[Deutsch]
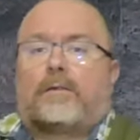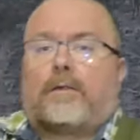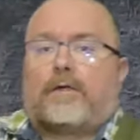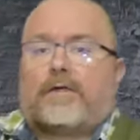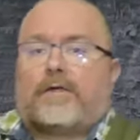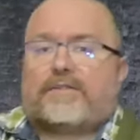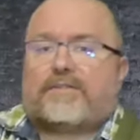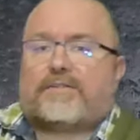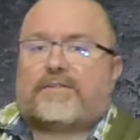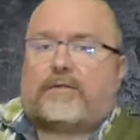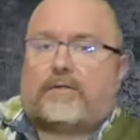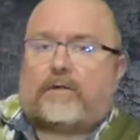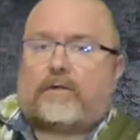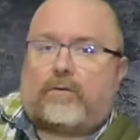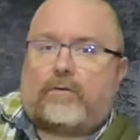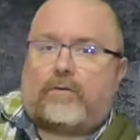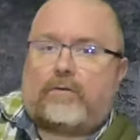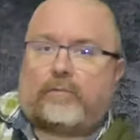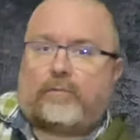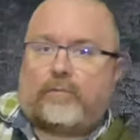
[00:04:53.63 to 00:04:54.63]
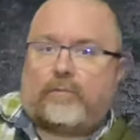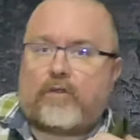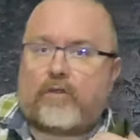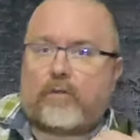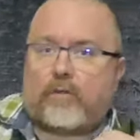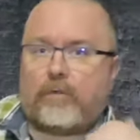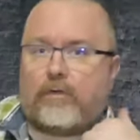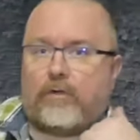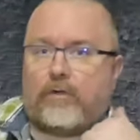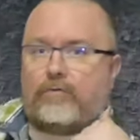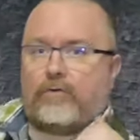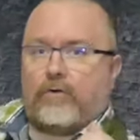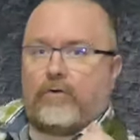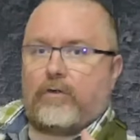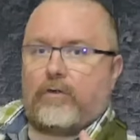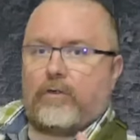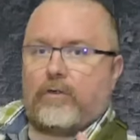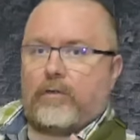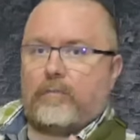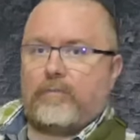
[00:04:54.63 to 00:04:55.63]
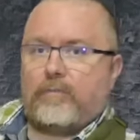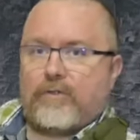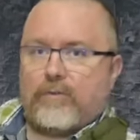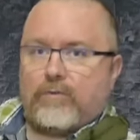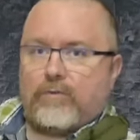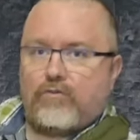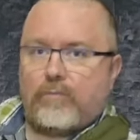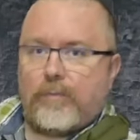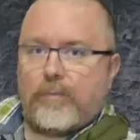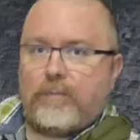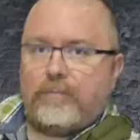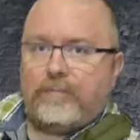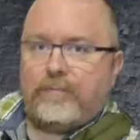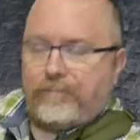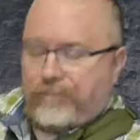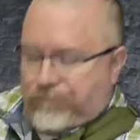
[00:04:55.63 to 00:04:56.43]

gleiches Szenario. Ich bin auf irgendeinem Missionsspiel